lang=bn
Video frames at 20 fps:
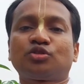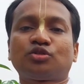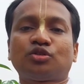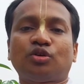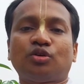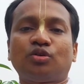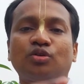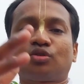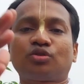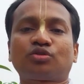
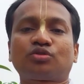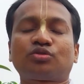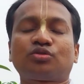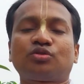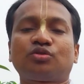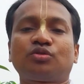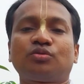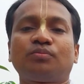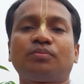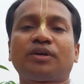সহস্র
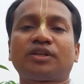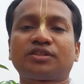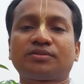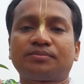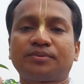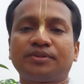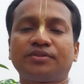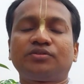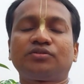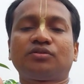
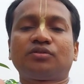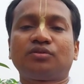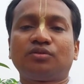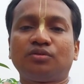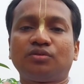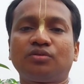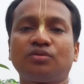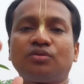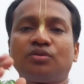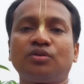বাজপেয়ী
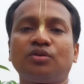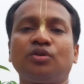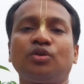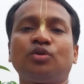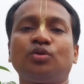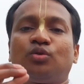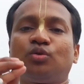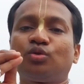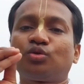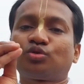ও
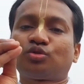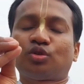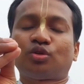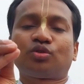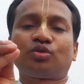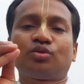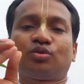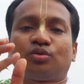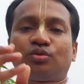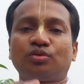শত
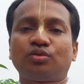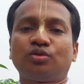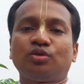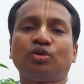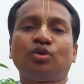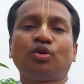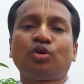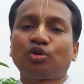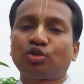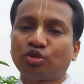
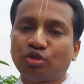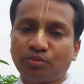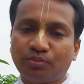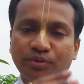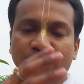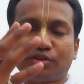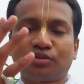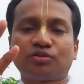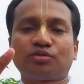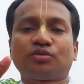অশ্বমেধ
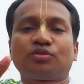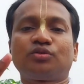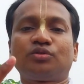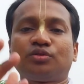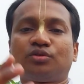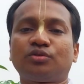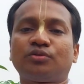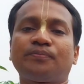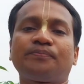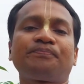যজ্ঞ
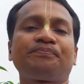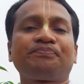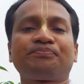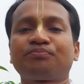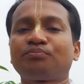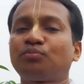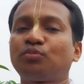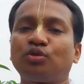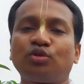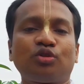
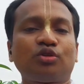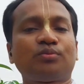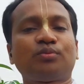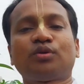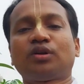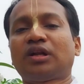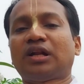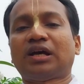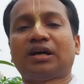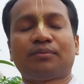
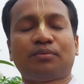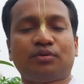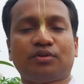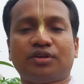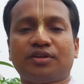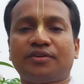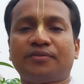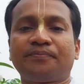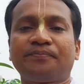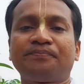পুণ্যফল লাভ
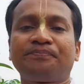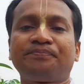হয়